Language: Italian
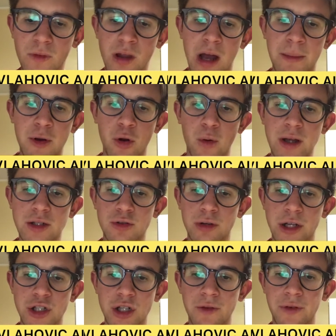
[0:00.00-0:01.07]
almeno queste sono
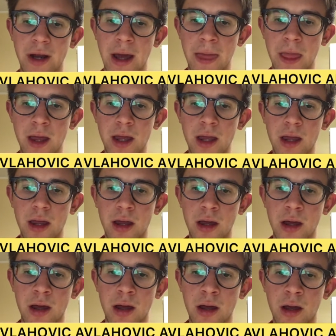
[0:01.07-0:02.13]
le cifre eh,
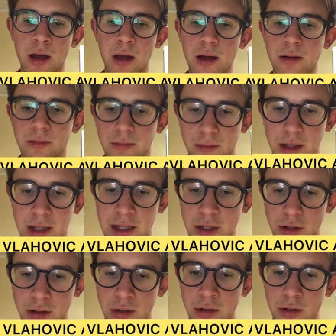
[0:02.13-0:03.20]

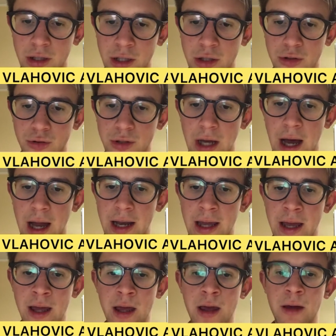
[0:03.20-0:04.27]
in, in
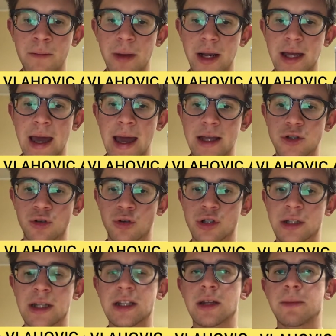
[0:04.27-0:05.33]
totale, perché sono
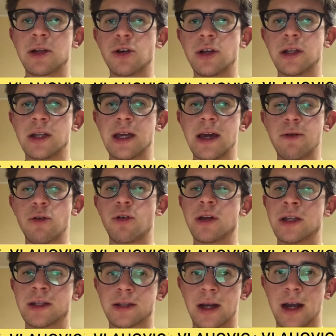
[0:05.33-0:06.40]
70 milioni di euro
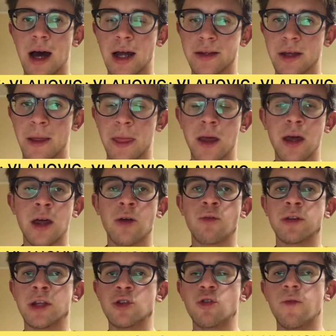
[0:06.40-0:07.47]
in tre rate
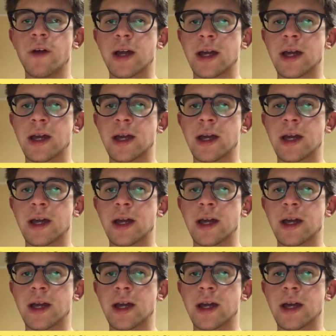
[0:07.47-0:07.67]
quindi Juve